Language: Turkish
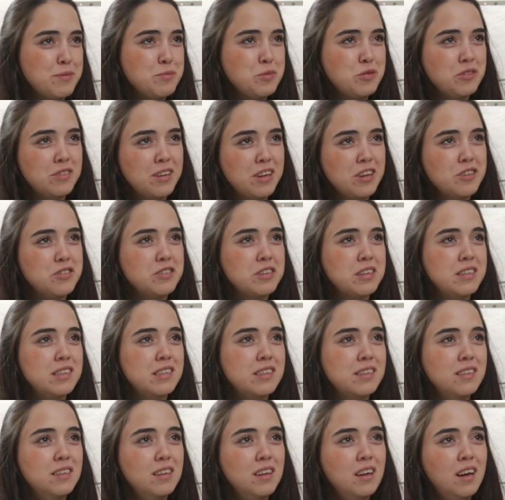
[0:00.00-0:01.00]
işte
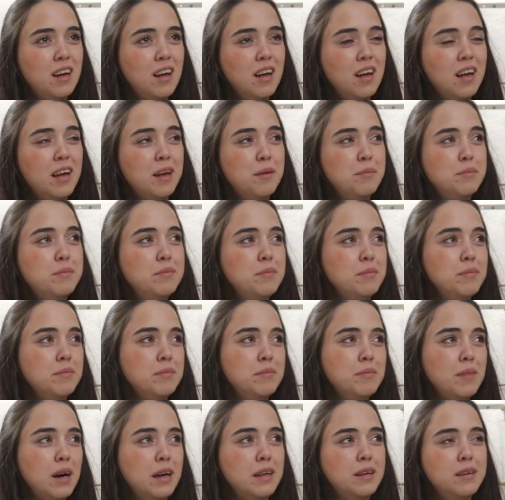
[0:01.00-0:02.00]
yaşasın. E,
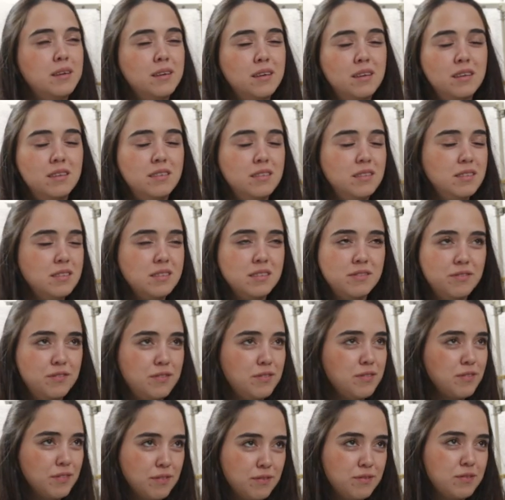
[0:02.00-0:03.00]
hani e,
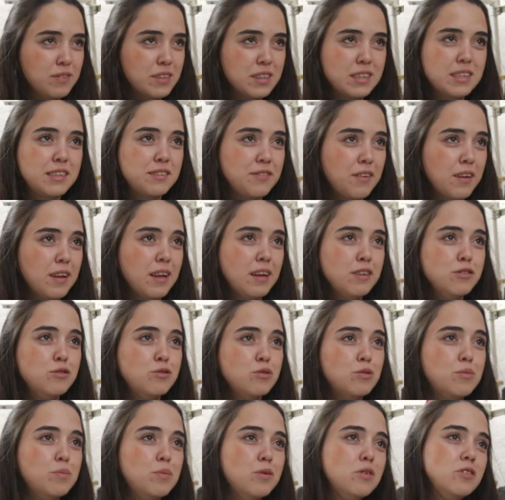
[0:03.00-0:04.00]
kız falan
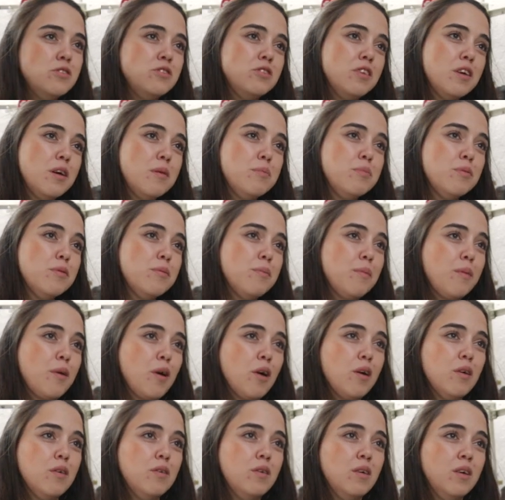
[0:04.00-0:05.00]
çok böyle şey
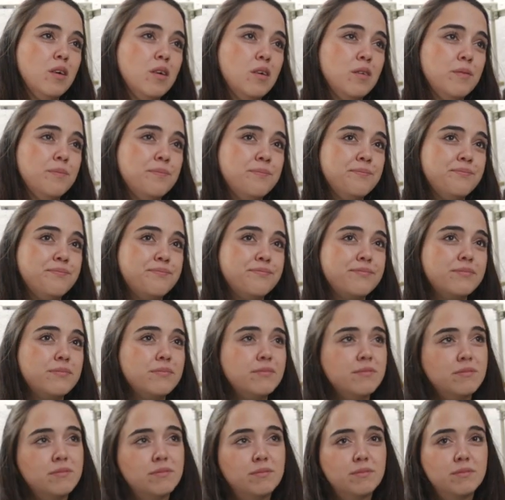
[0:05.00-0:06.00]
yapılmıyor.
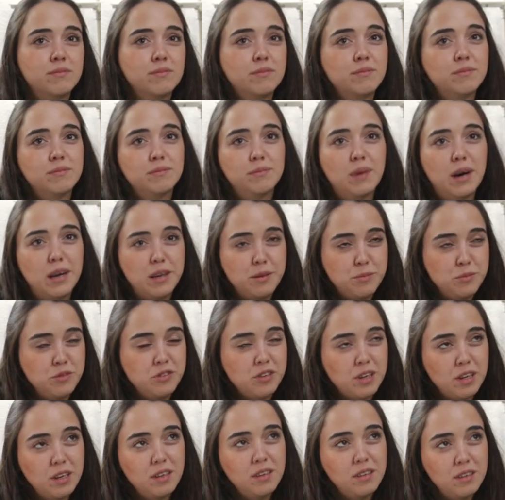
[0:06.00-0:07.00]

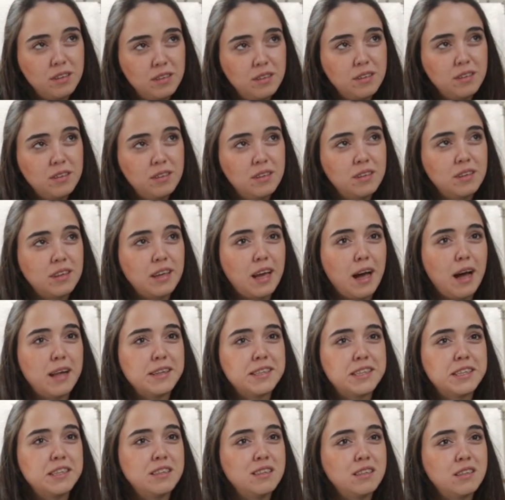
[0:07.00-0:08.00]
Bayramcı e,
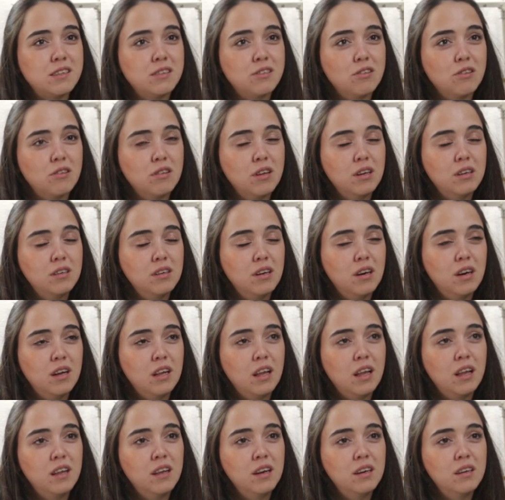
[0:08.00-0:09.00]
gelsin istiyorlar
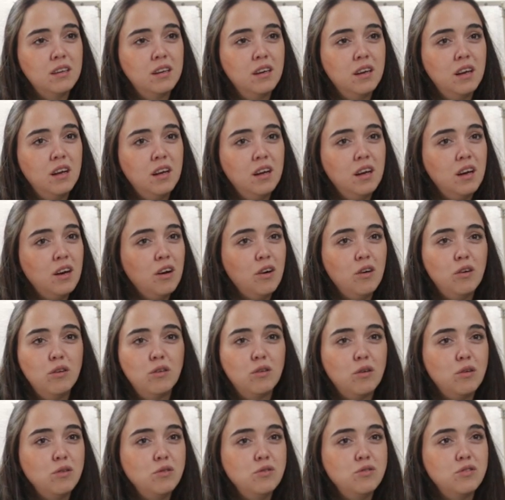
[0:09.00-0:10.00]
aileler.
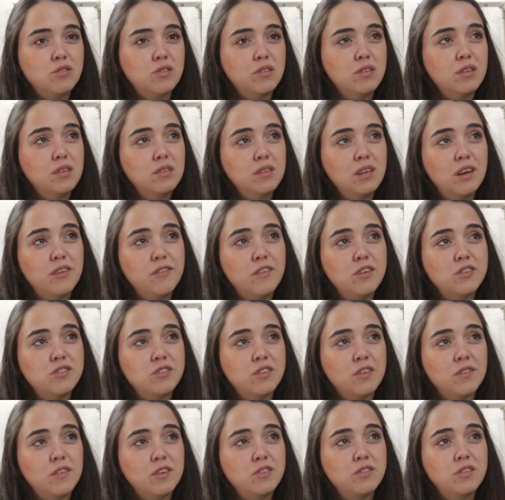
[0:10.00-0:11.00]
Öyle olunca da
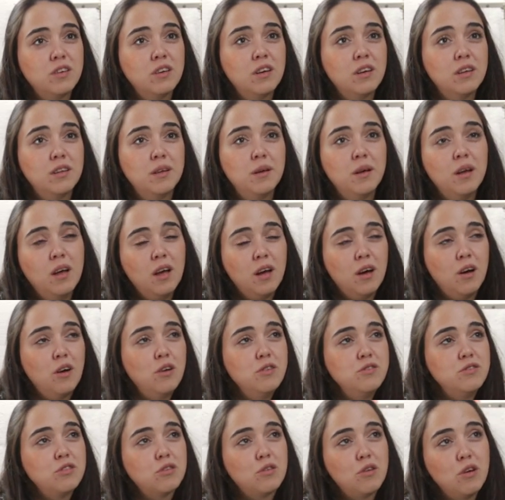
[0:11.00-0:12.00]
yavaş yavaş hani
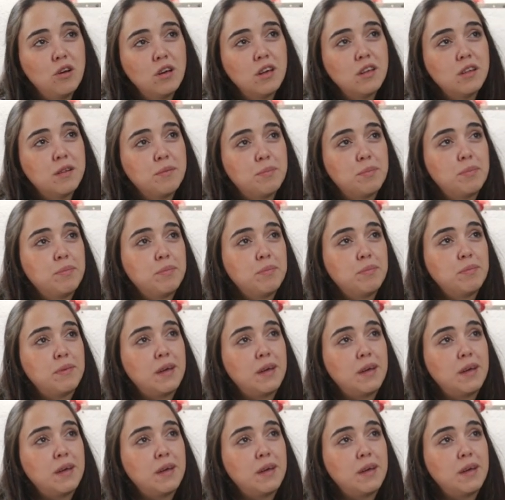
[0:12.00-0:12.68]
önce köye gidip